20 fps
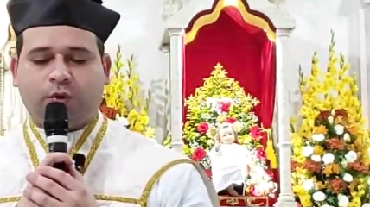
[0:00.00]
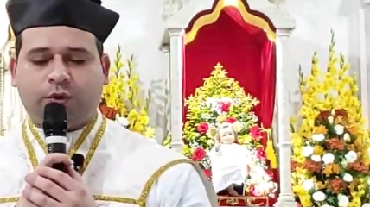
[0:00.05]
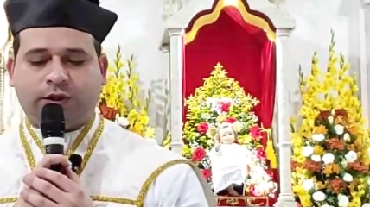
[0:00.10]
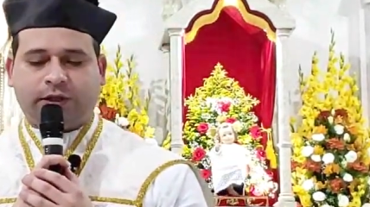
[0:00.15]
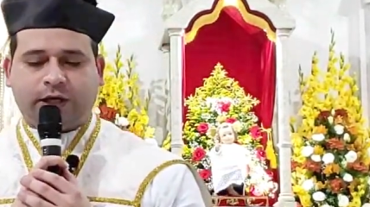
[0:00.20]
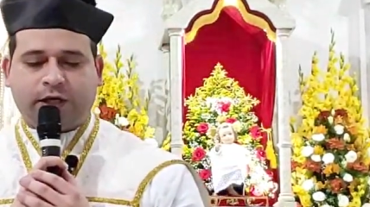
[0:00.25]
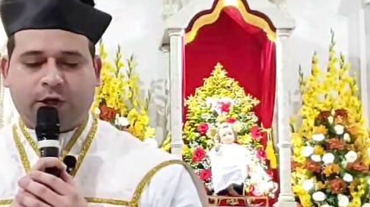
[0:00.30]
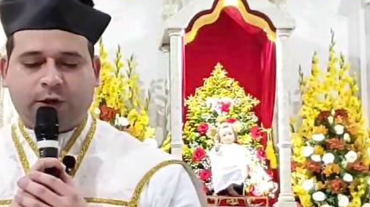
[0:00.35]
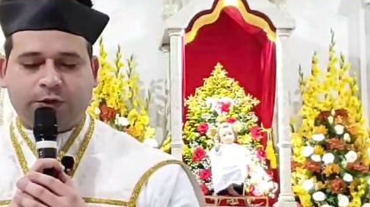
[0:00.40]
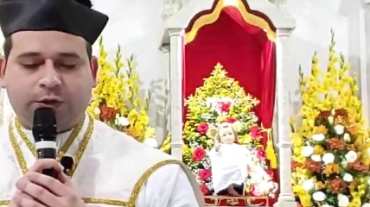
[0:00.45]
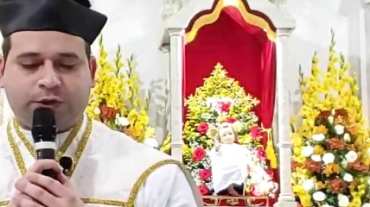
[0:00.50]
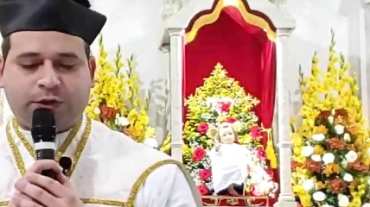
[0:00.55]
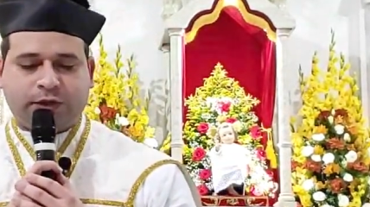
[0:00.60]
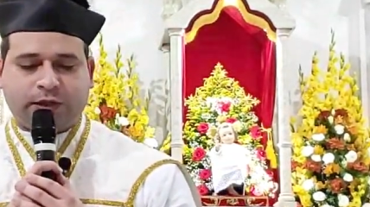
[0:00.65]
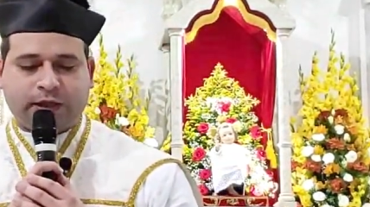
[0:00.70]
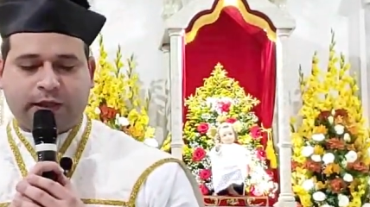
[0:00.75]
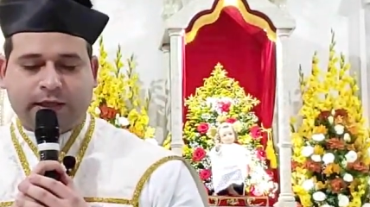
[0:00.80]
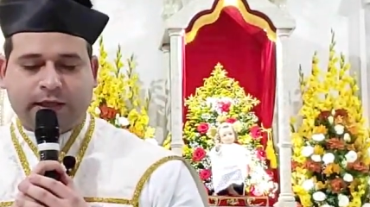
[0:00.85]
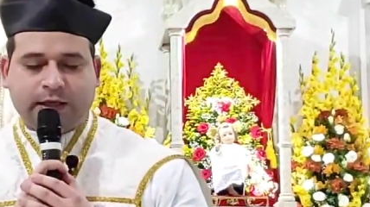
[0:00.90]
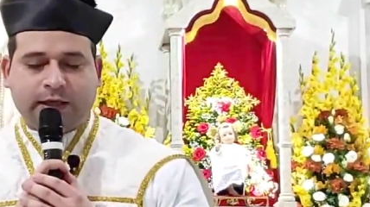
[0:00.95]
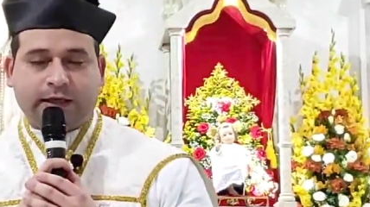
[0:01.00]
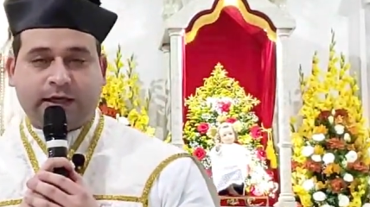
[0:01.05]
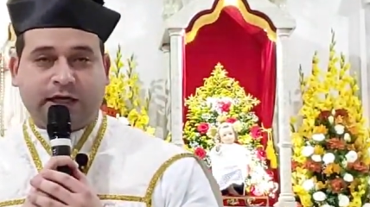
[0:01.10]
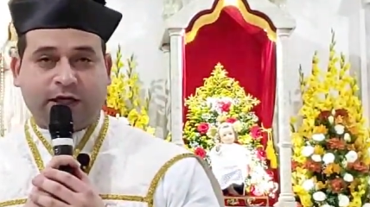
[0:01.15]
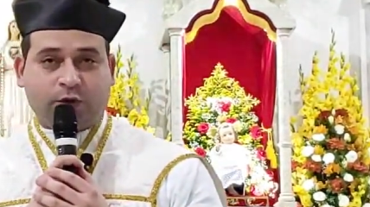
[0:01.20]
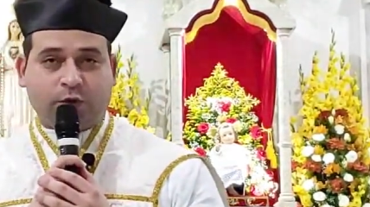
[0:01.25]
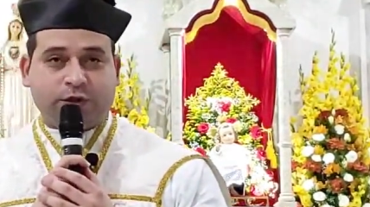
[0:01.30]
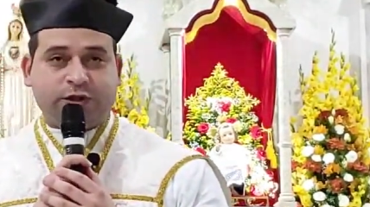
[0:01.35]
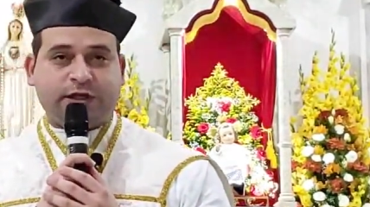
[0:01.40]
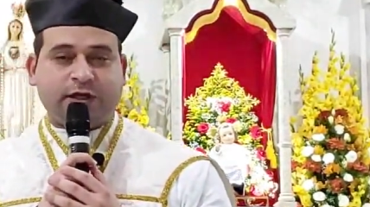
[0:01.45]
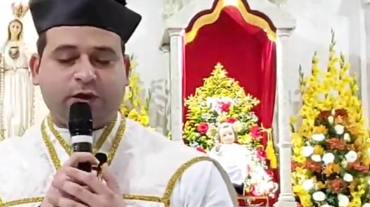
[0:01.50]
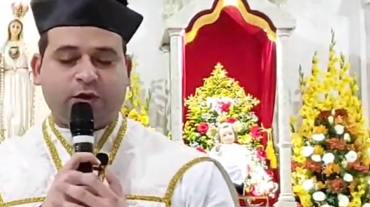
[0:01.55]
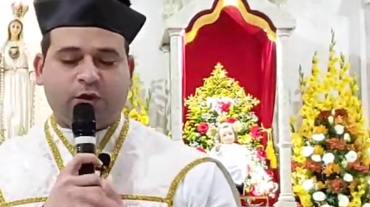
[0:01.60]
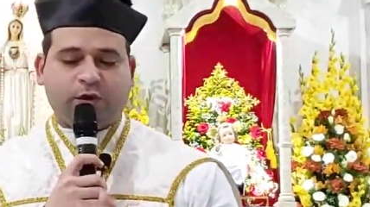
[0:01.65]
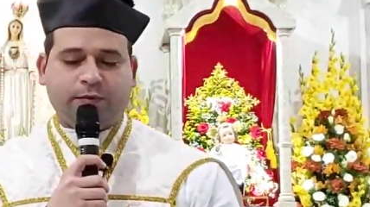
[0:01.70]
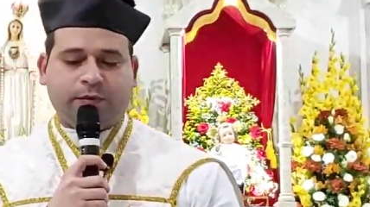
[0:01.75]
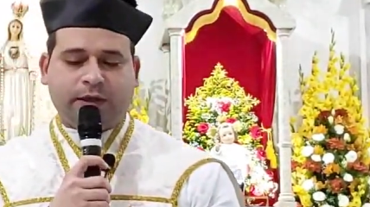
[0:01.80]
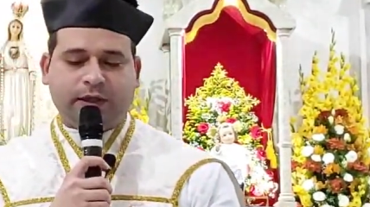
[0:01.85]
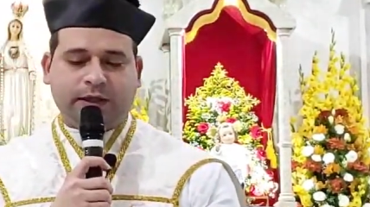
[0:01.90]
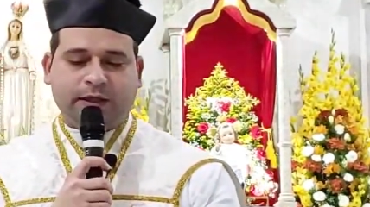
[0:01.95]
um Deus que nos
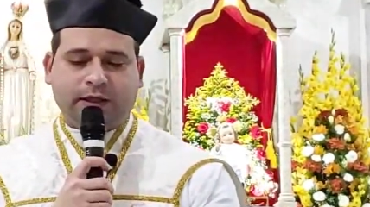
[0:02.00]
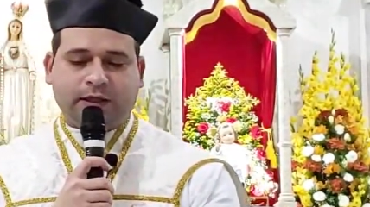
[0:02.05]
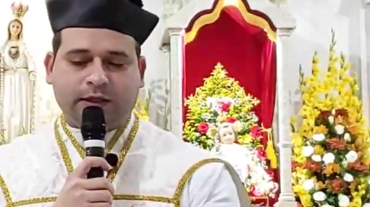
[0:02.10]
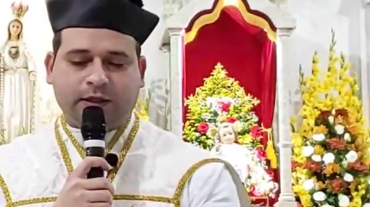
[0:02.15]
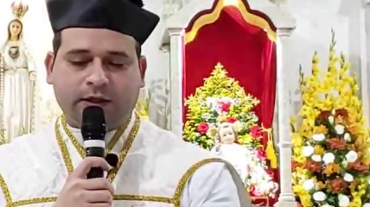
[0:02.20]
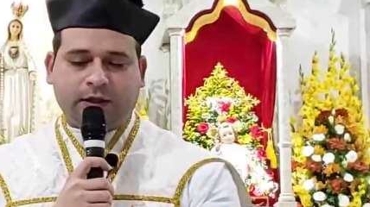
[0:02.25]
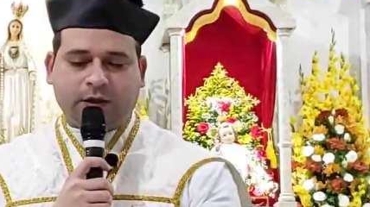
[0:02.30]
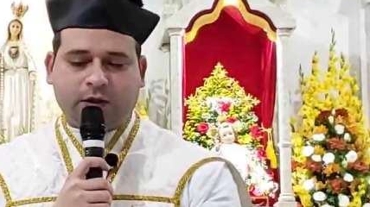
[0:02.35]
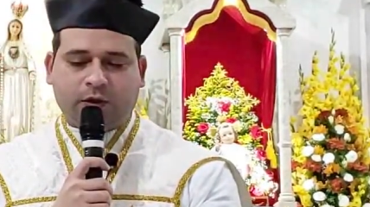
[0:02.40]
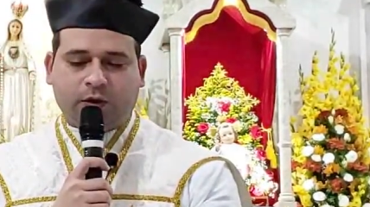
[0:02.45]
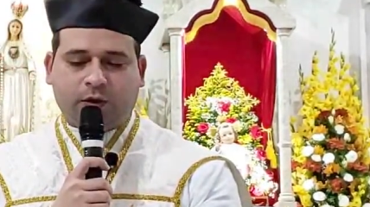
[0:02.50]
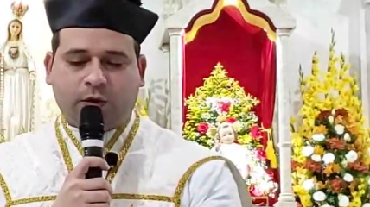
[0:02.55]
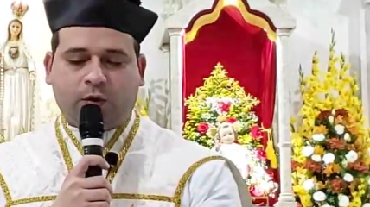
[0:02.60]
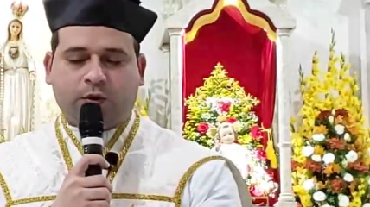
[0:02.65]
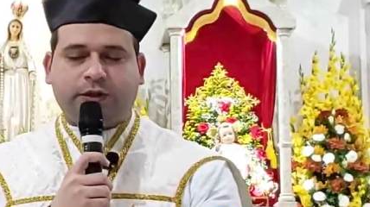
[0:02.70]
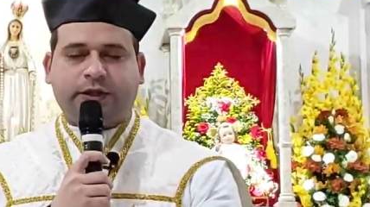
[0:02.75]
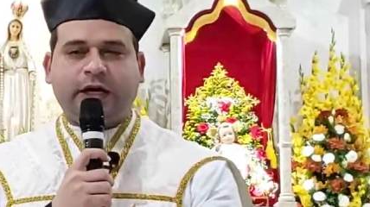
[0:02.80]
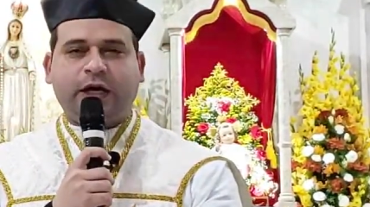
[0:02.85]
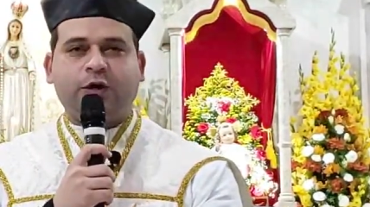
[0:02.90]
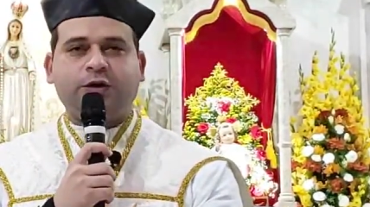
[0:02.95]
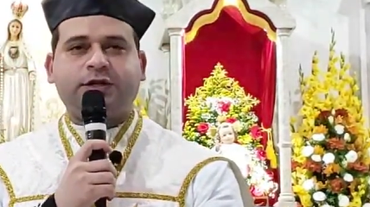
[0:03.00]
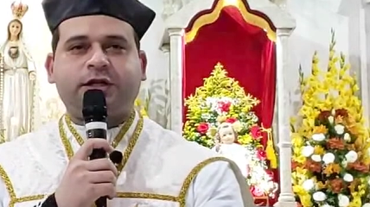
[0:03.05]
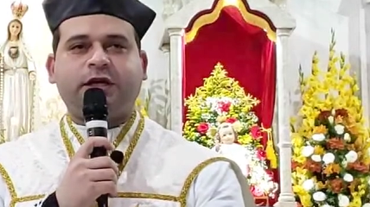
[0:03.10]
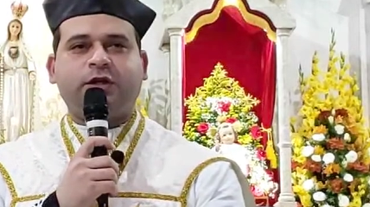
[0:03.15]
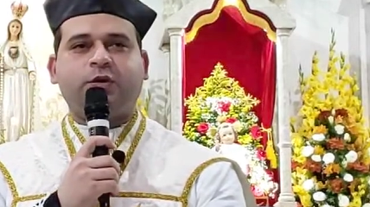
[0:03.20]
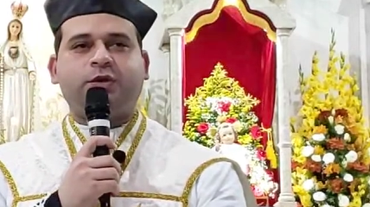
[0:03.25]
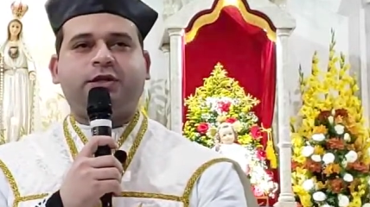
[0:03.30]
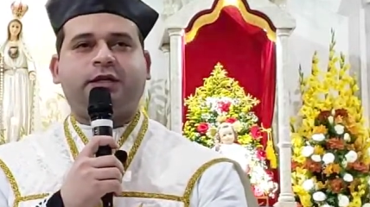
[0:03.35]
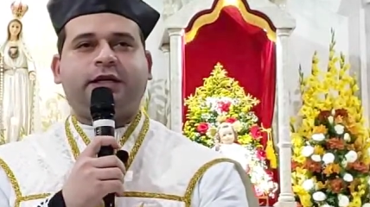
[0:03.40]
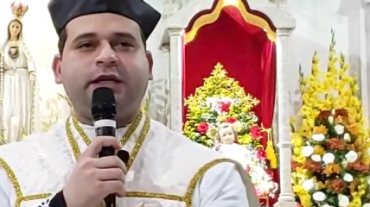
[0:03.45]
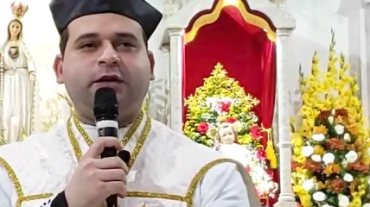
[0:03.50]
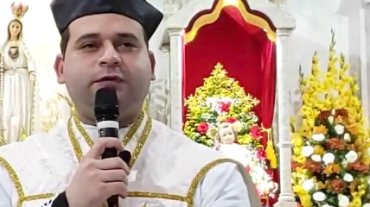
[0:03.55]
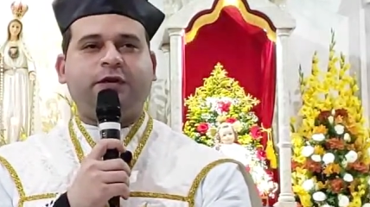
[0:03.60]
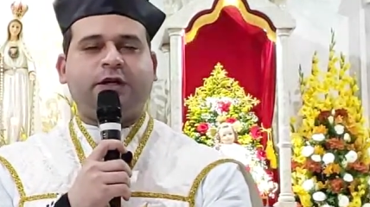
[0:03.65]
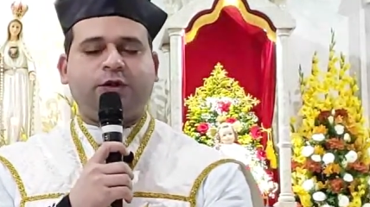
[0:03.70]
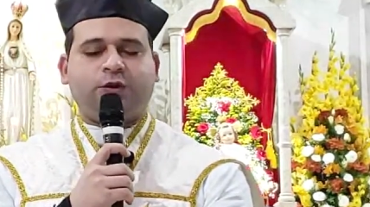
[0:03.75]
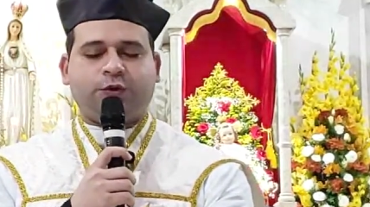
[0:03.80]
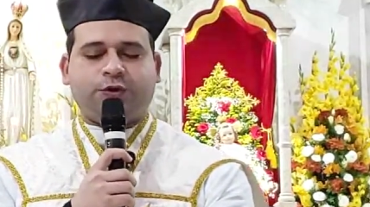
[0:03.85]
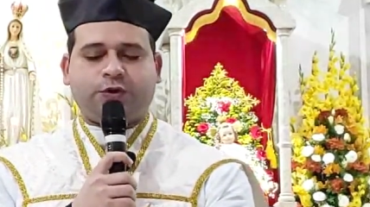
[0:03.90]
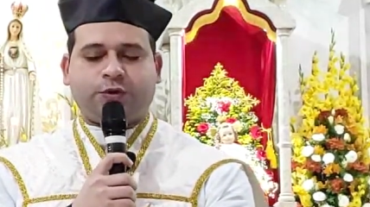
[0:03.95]
ilumine, um Deus que nos
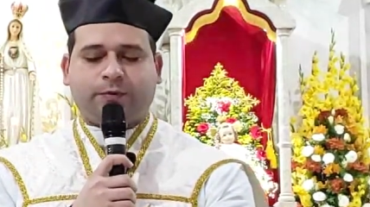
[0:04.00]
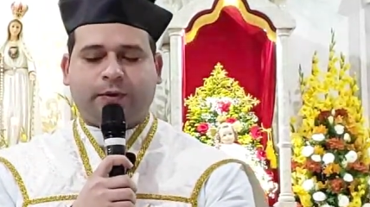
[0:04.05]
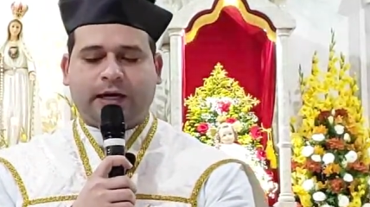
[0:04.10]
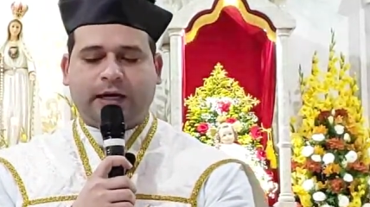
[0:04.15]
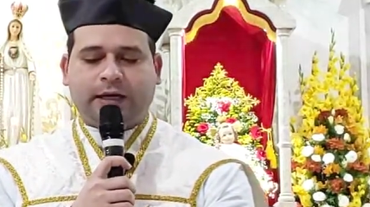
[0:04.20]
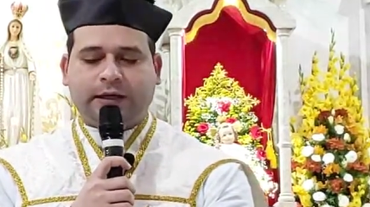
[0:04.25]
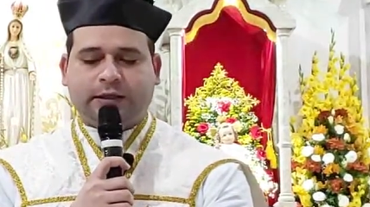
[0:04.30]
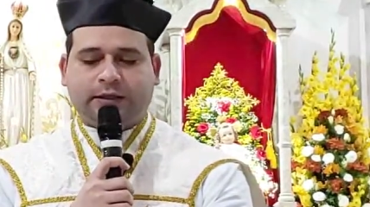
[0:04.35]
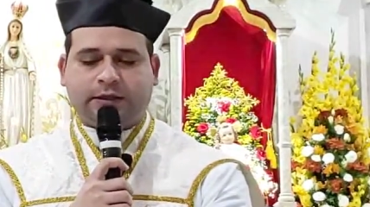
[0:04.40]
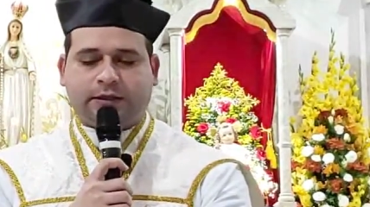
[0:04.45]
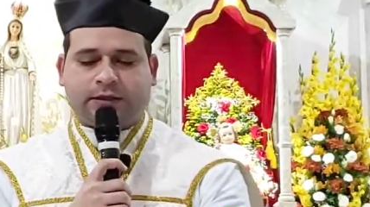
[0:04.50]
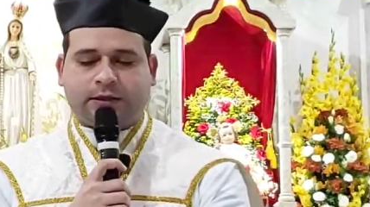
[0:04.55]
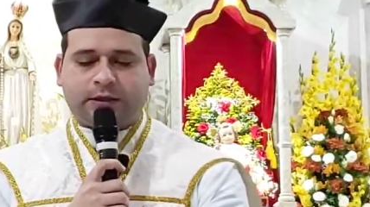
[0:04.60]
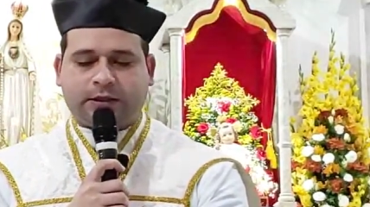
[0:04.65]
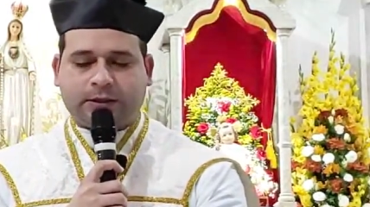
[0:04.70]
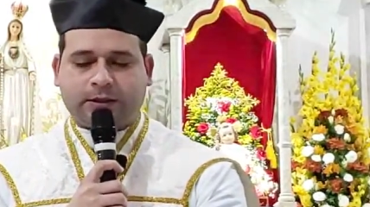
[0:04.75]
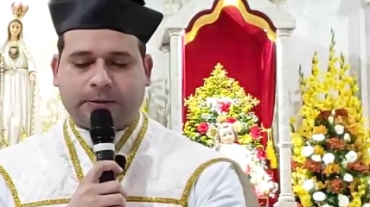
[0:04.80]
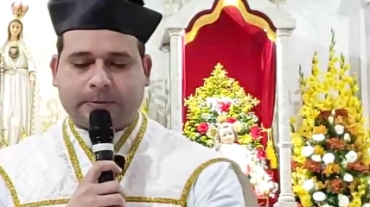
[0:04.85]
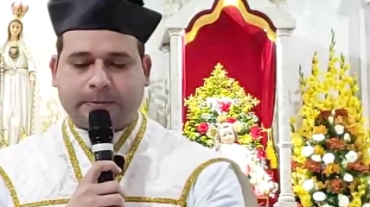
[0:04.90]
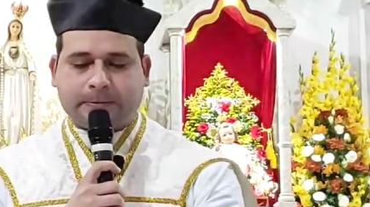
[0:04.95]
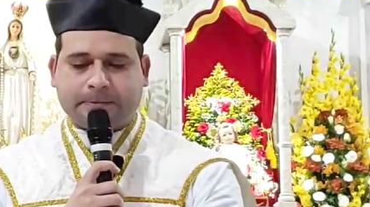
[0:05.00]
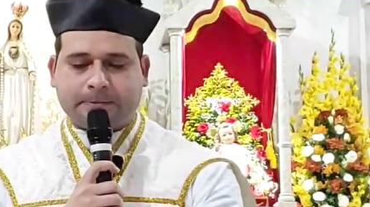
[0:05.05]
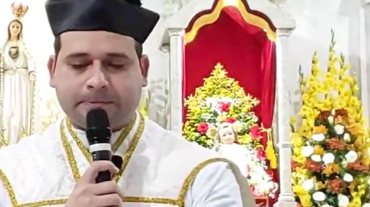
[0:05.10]
livre dos males.